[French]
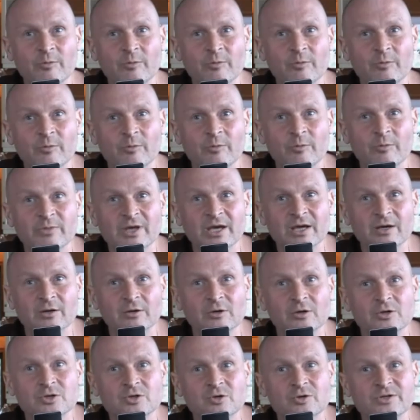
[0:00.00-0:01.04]
vidéo. Première
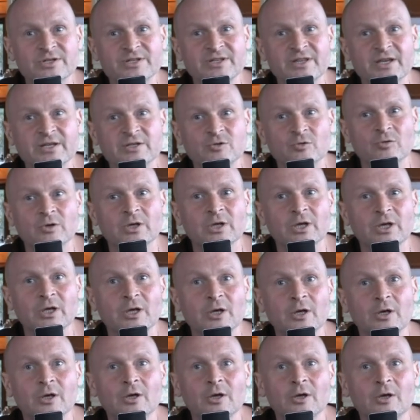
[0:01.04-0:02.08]
euh, sollicitation.
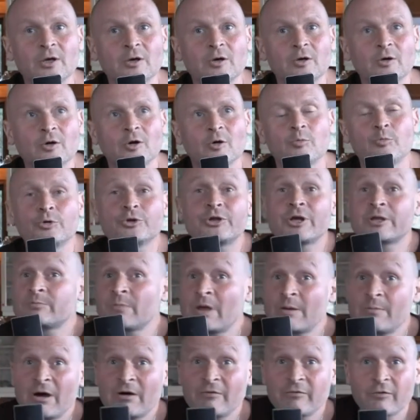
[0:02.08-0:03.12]
Euh, peut-être
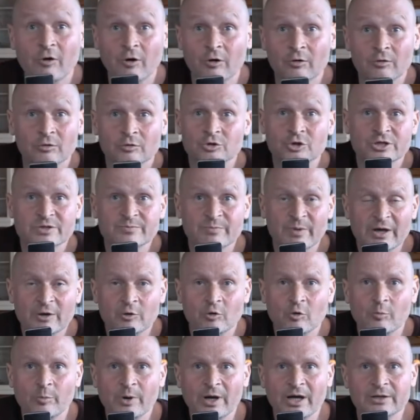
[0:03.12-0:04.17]
même avant.
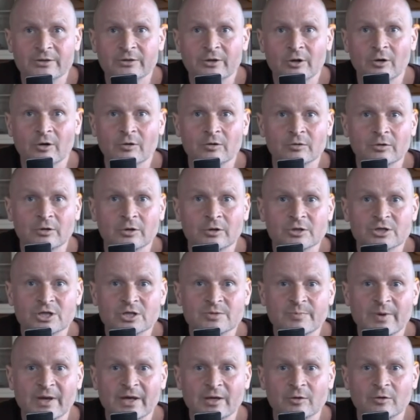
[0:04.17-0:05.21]
J'espère qu'au printemps, euh,
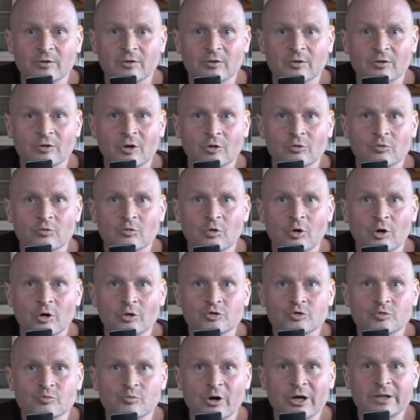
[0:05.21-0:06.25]
j'espère que dans le
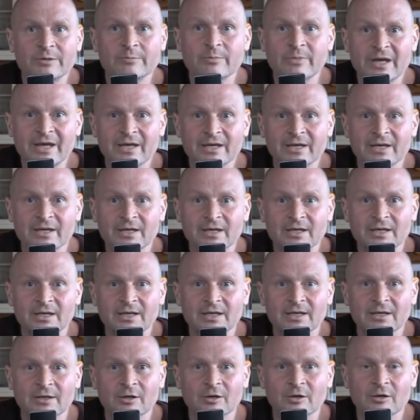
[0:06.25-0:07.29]
courant du mois de mai,
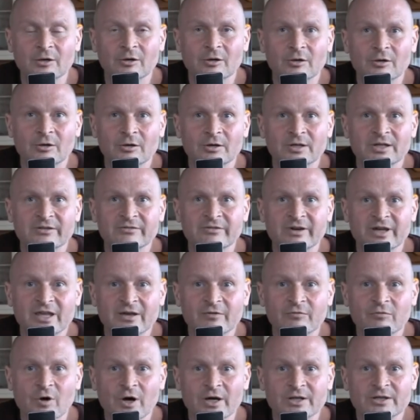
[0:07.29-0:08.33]
il va
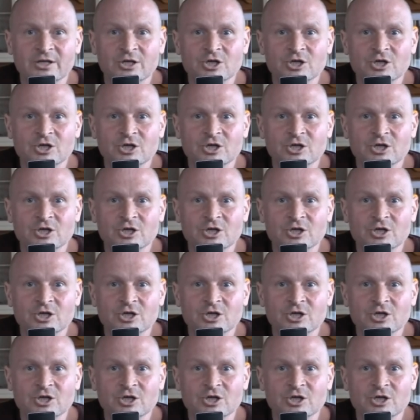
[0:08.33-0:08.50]
y avoir